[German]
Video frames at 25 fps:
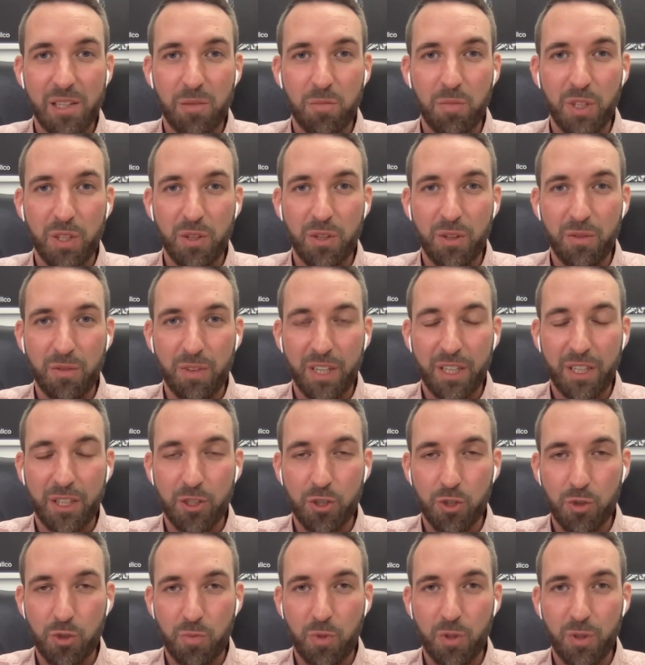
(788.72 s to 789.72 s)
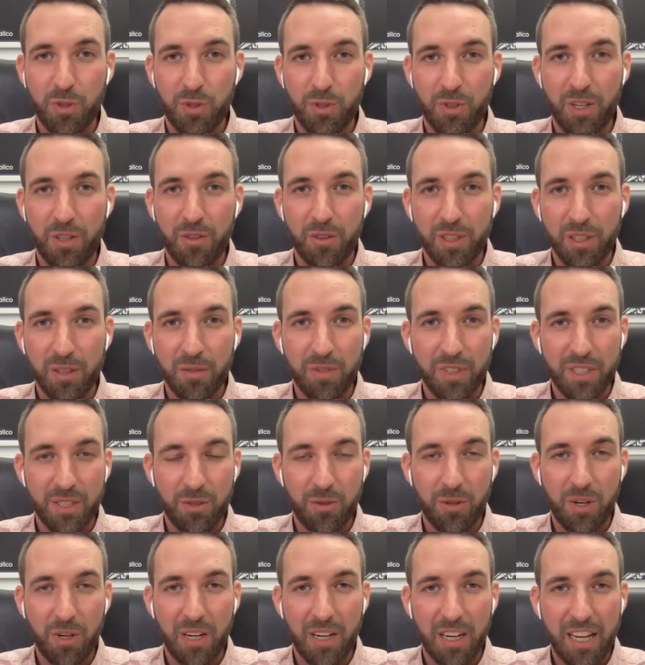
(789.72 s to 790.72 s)
mit irgendwelchen Sponsoren und
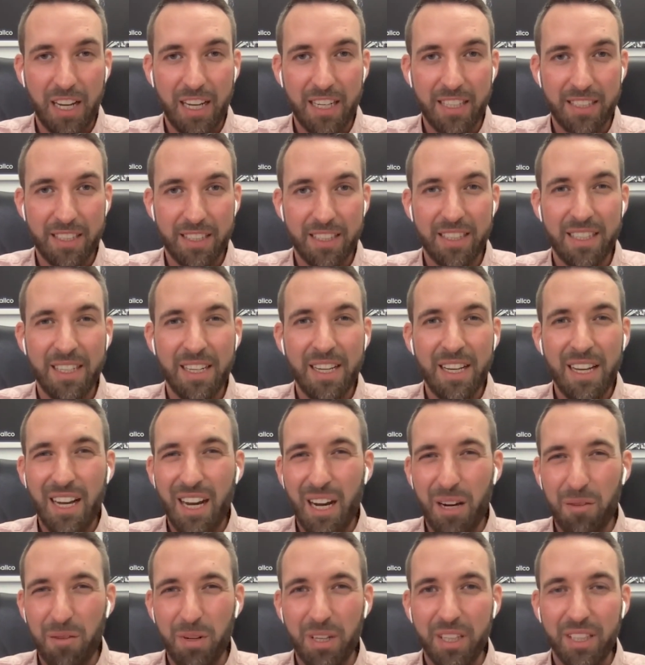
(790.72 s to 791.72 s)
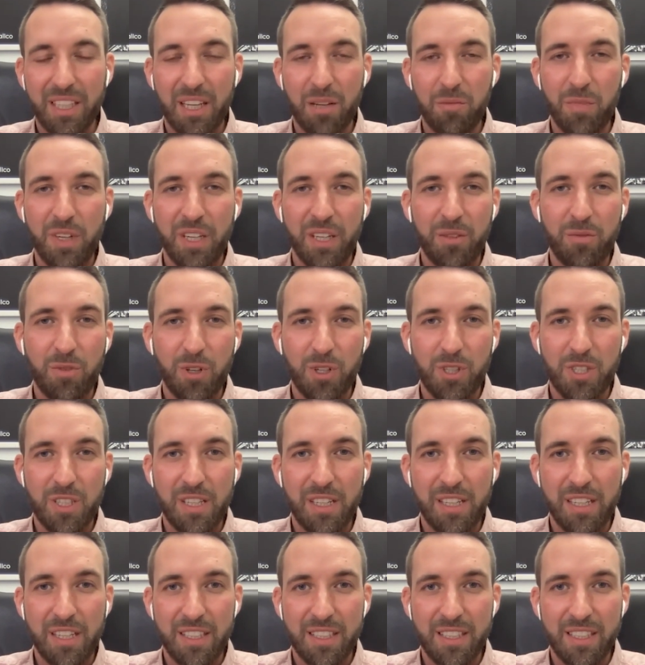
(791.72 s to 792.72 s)
Investoren leisten, aber ich kann mir nicht
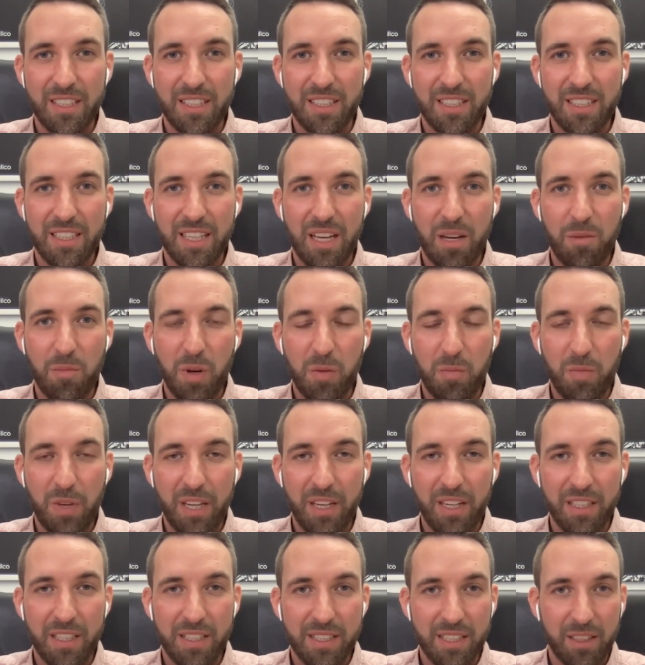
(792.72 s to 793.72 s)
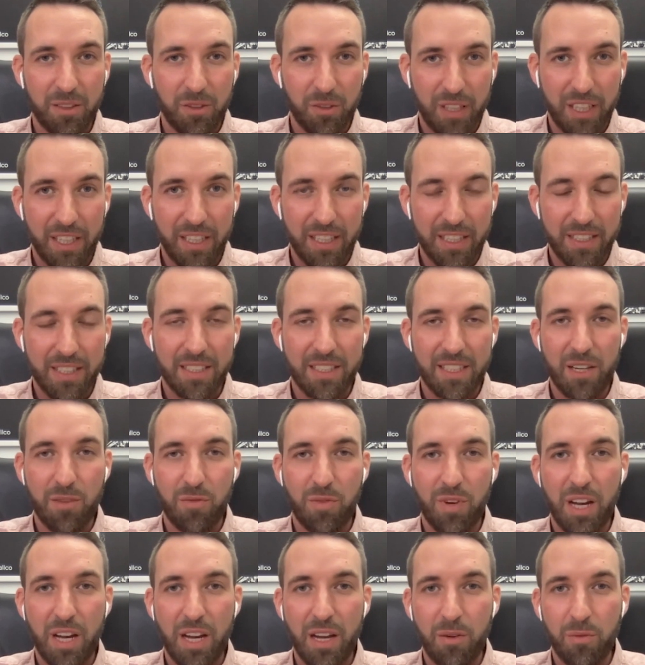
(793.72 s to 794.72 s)
vorstellen, dass jetzt Mbappé dann sagt, okay, das ist der
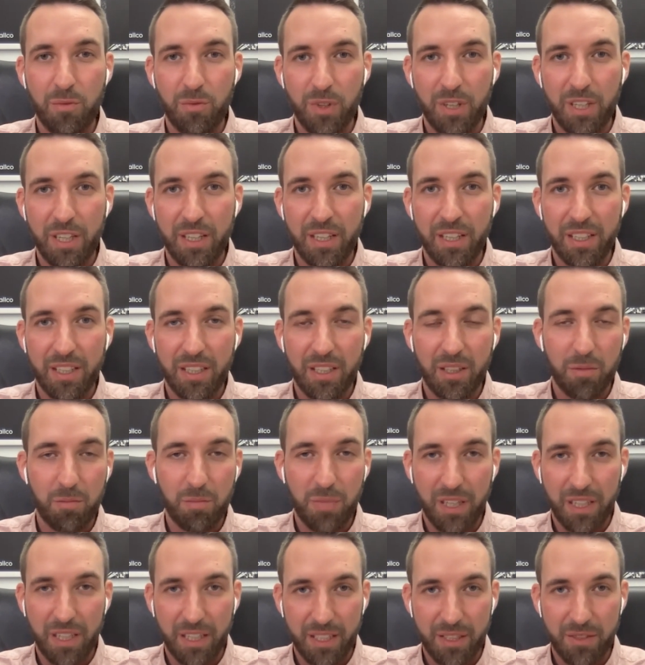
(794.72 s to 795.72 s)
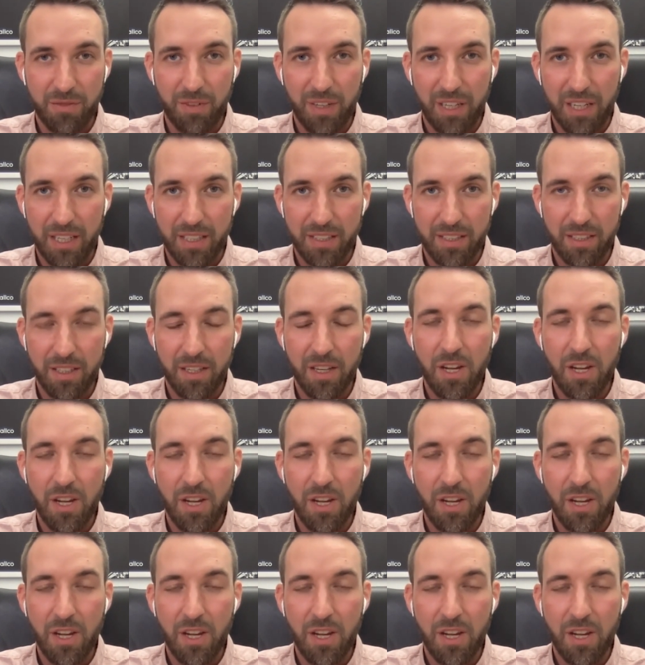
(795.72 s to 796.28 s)
Verein, für den ich Paris verlasse.